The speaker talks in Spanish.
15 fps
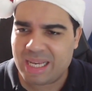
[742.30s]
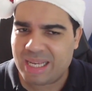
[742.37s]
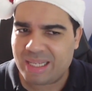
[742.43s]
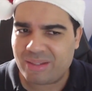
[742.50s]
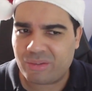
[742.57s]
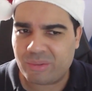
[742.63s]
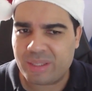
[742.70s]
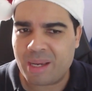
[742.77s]

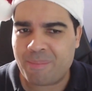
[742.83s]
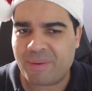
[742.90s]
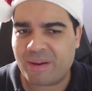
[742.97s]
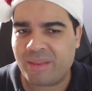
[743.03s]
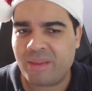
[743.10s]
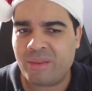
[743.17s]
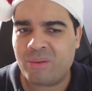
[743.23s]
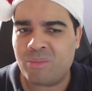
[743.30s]
Sony ha
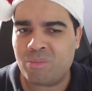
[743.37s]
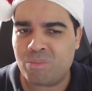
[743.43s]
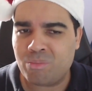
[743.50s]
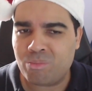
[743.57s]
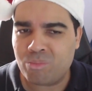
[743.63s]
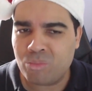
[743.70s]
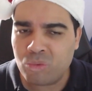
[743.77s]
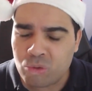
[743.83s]
perdido
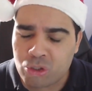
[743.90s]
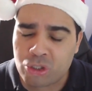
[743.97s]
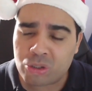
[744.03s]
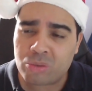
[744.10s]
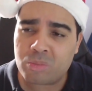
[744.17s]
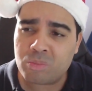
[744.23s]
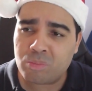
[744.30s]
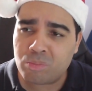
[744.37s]

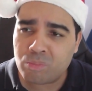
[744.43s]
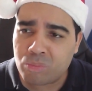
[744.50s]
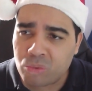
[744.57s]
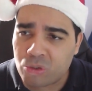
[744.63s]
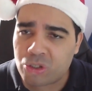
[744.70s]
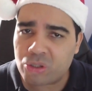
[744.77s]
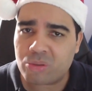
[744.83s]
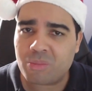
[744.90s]
mucho,
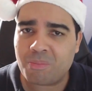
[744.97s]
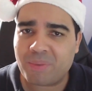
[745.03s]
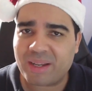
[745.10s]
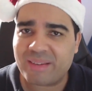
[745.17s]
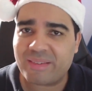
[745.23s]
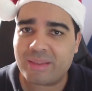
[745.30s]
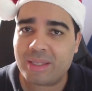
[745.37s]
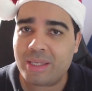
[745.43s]
mucho
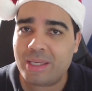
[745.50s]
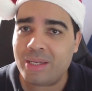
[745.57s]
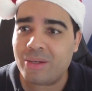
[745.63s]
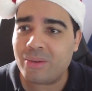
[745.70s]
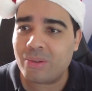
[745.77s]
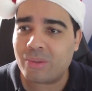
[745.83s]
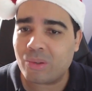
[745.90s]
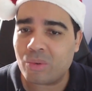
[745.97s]

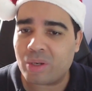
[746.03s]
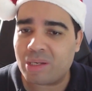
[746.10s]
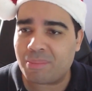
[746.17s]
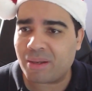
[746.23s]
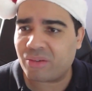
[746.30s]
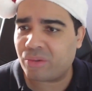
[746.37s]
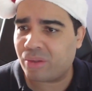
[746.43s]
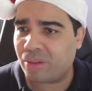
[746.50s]
prestigio con el
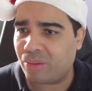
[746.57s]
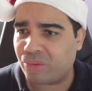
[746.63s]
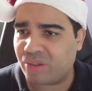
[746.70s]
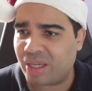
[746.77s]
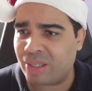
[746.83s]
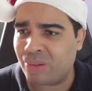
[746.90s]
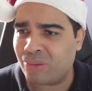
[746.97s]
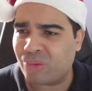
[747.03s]
paso de los
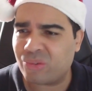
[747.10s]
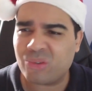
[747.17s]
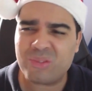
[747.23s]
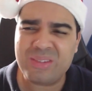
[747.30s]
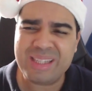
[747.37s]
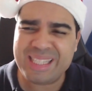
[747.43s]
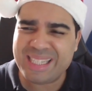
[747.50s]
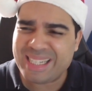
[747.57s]
años. No
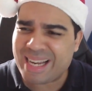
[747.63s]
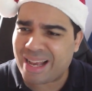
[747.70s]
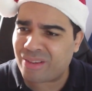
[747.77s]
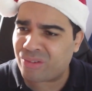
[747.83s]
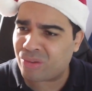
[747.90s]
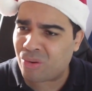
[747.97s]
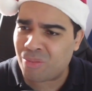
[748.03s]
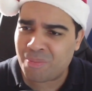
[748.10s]
son ni la
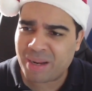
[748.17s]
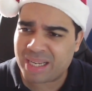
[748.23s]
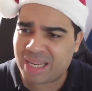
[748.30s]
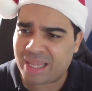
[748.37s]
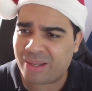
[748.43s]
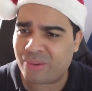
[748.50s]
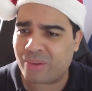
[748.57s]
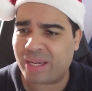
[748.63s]
sombra
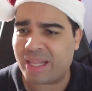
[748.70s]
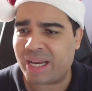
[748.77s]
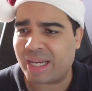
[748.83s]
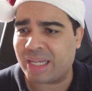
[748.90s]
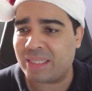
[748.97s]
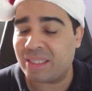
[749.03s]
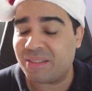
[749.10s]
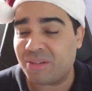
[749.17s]
ya de lo que
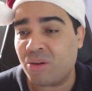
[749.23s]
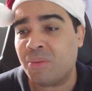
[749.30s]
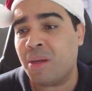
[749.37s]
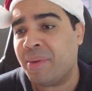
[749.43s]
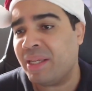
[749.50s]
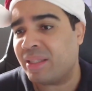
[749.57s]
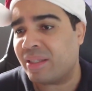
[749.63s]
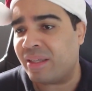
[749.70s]
eran antes.
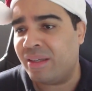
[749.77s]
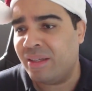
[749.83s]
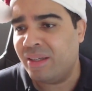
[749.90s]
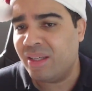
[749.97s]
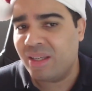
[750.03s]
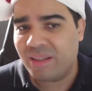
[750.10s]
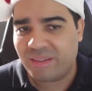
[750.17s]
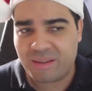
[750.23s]
Obviamente,
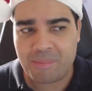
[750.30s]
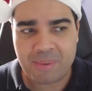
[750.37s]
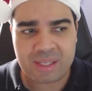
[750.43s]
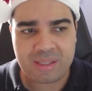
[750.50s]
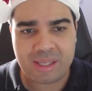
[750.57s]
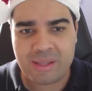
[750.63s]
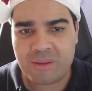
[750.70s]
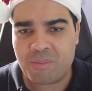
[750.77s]
siempre
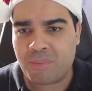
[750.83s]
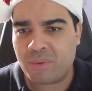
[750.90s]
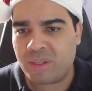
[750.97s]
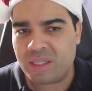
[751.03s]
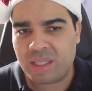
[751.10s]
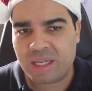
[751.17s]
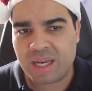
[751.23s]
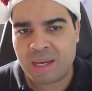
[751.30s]
han tenido
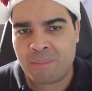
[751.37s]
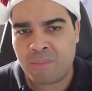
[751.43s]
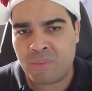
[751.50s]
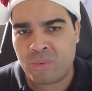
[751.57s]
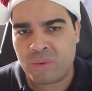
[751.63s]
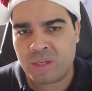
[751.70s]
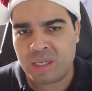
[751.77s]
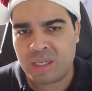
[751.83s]
políticas
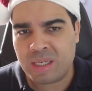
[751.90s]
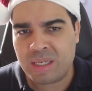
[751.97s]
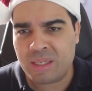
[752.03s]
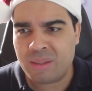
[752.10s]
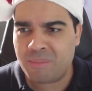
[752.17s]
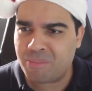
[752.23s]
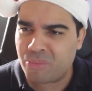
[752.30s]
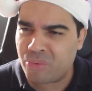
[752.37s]

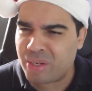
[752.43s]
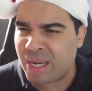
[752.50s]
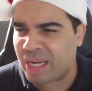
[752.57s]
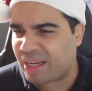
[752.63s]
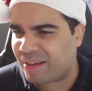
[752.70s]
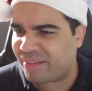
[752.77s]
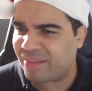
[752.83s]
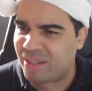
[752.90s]
muy, muy
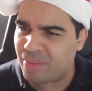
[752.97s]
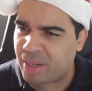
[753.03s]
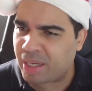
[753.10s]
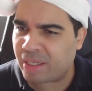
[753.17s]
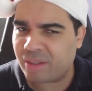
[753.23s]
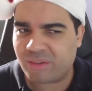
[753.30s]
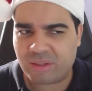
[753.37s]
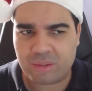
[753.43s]
agresivas
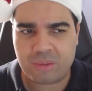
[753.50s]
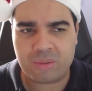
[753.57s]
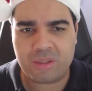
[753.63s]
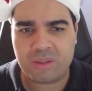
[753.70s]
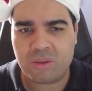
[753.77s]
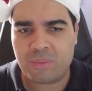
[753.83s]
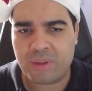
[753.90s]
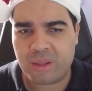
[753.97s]
en el sector
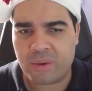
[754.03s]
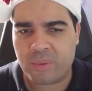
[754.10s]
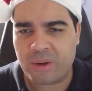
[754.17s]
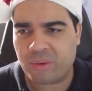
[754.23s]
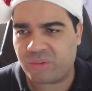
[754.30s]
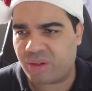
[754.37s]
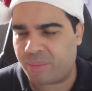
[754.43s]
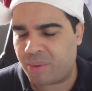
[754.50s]
de los
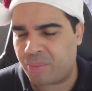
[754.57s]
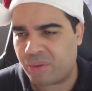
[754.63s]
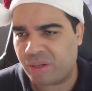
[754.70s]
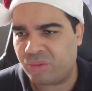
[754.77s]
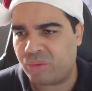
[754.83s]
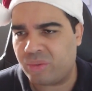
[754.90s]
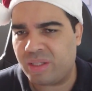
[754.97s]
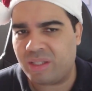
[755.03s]
videojuegos. Sabemos que
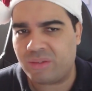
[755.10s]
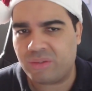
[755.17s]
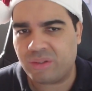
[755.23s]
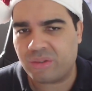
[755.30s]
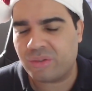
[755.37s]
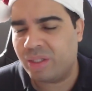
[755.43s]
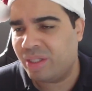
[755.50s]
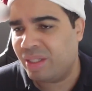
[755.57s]
en sus
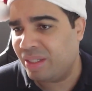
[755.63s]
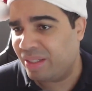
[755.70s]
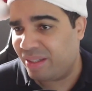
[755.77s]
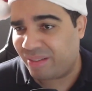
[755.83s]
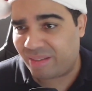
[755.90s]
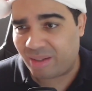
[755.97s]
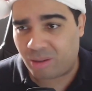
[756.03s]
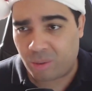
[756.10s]
inicios
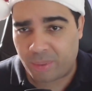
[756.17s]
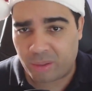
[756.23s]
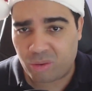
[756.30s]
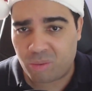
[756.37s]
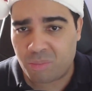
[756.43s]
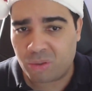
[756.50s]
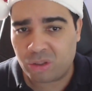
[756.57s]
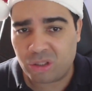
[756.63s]
se
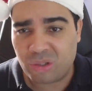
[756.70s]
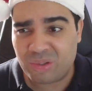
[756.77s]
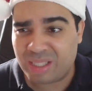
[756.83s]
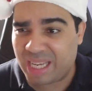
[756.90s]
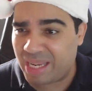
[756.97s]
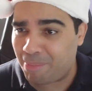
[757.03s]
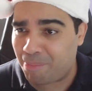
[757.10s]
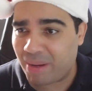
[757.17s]
robaron un montón
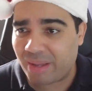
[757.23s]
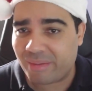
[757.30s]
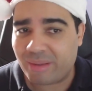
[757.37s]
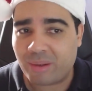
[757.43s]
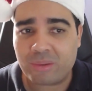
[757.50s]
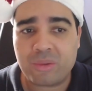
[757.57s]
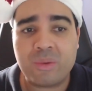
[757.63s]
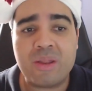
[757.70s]
de IPs
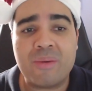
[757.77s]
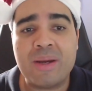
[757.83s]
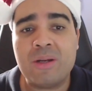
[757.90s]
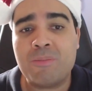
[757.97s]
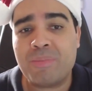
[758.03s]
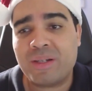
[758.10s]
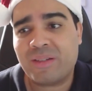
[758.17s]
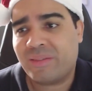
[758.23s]
de otros
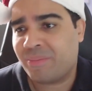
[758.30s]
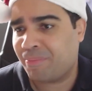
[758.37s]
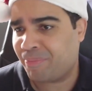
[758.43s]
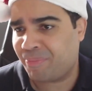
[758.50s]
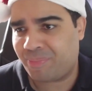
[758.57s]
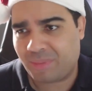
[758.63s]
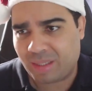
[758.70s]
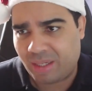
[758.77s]
developers.
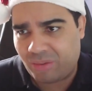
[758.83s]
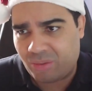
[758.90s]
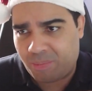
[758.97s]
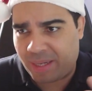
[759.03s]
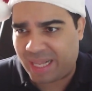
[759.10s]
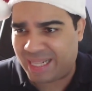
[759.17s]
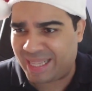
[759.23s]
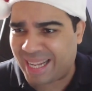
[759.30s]
Eso
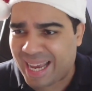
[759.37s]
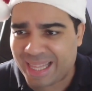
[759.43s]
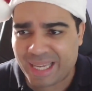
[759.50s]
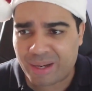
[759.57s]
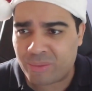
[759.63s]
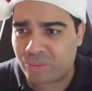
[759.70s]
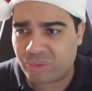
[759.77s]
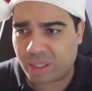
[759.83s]
para
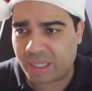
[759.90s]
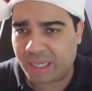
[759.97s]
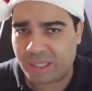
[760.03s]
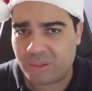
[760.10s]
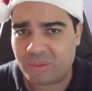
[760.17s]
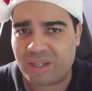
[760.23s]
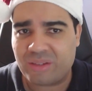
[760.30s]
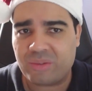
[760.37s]
nadie es un
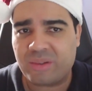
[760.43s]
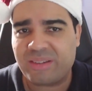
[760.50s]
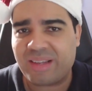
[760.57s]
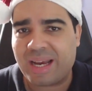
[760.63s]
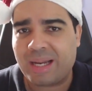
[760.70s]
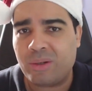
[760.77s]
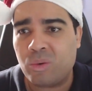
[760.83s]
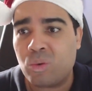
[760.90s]
secreto, ya eso es
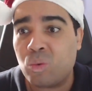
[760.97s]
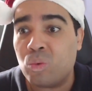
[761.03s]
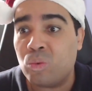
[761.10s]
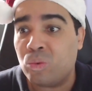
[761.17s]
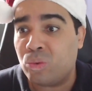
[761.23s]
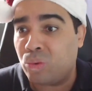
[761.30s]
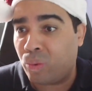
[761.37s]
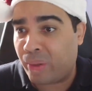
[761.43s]
algo
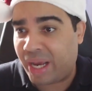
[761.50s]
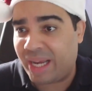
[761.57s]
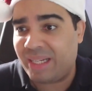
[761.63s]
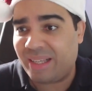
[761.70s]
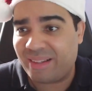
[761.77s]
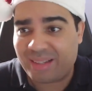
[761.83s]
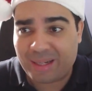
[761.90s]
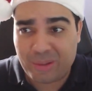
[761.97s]

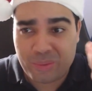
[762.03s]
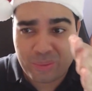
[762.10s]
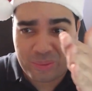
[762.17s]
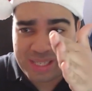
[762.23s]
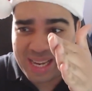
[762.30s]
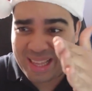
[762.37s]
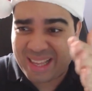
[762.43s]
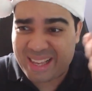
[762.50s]
cultural, es algo
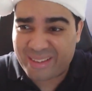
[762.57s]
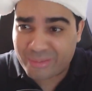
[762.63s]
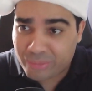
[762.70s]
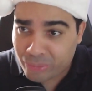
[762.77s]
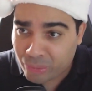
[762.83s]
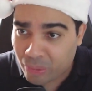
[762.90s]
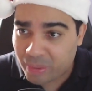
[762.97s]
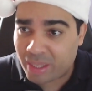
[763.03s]
ya de
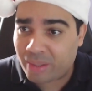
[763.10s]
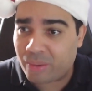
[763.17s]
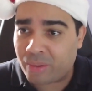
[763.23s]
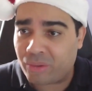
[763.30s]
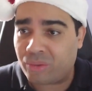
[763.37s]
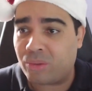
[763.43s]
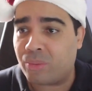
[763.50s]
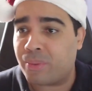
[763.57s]
historia de lo
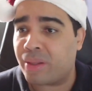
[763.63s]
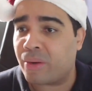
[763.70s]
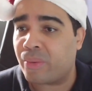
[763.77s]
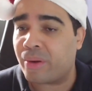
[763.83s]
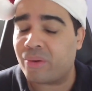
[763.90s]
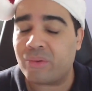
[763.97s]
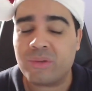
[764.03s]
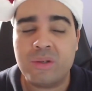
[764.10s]
que son los
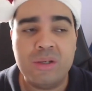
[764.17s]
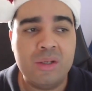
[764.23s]
videojuegos.